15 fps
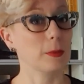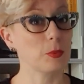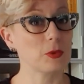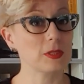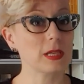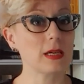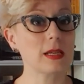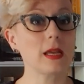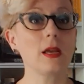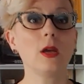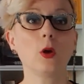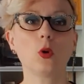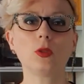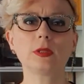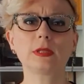riposare
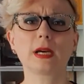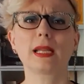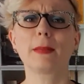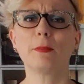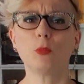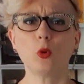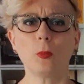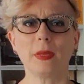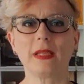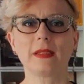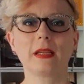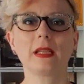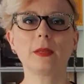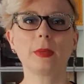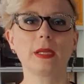o stare
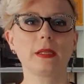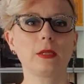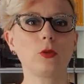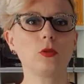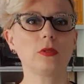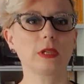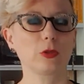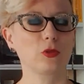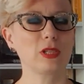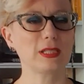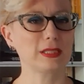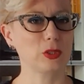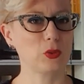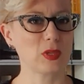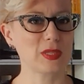momentaneamente lontano
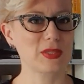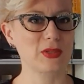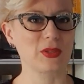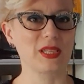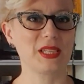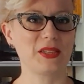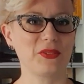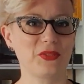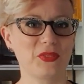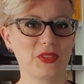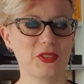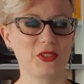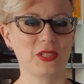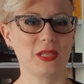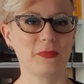da situazioni
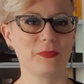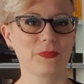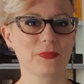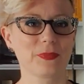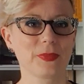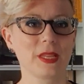difficili.